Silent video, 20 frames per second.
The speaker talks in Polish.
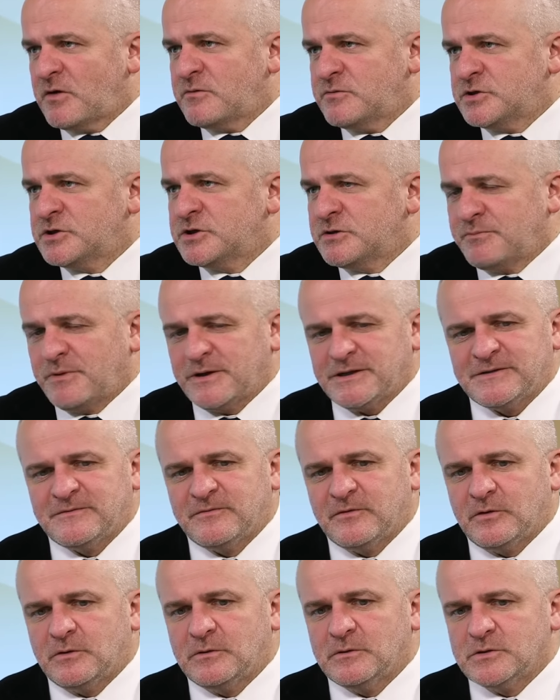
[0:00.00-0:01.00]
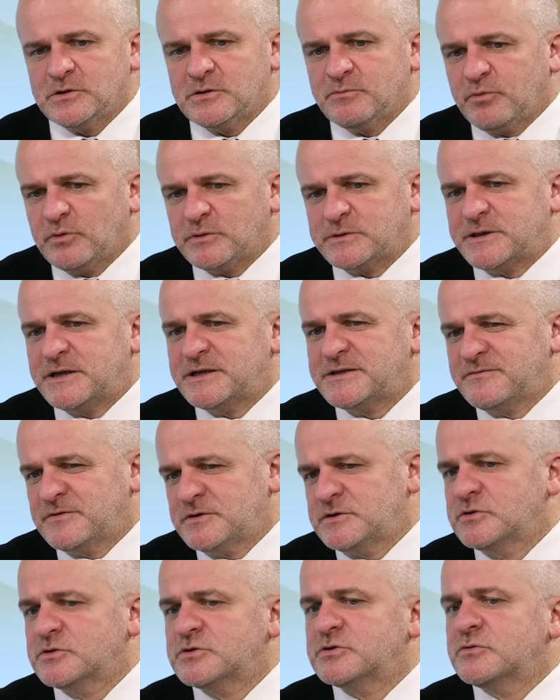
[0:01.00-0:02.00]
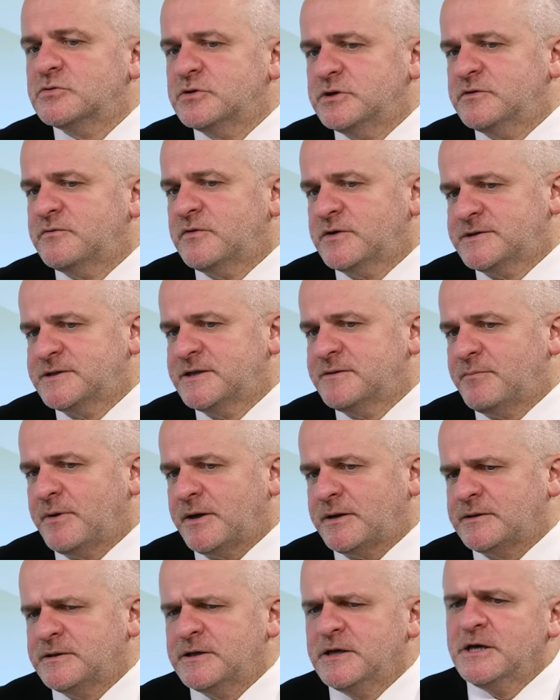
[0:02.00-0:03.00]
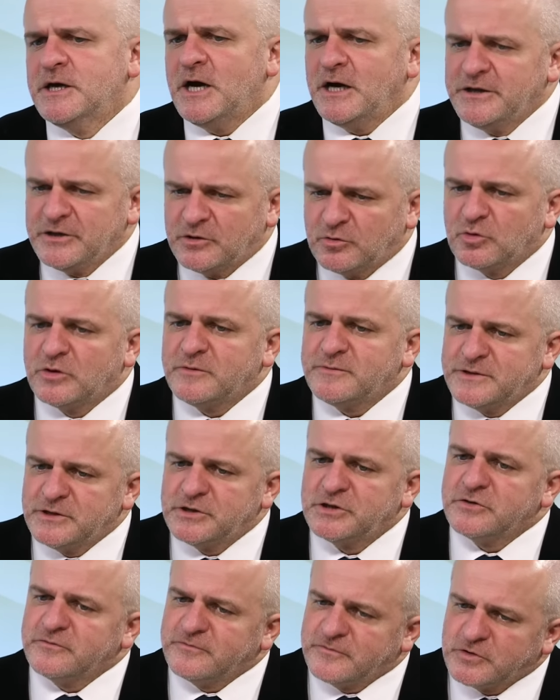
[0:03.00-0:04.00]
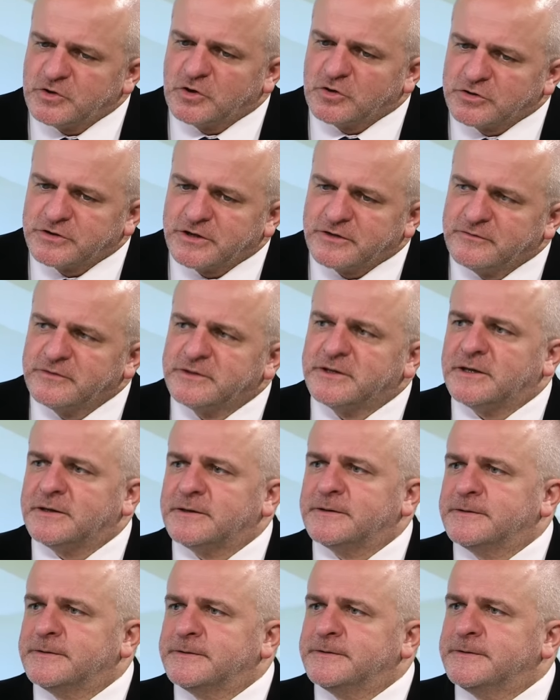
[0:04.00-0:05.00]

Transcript: im się, że państwo, że Polska jest własnością ich własnej partii, a niektórym z nich się wciąż tak wydaje.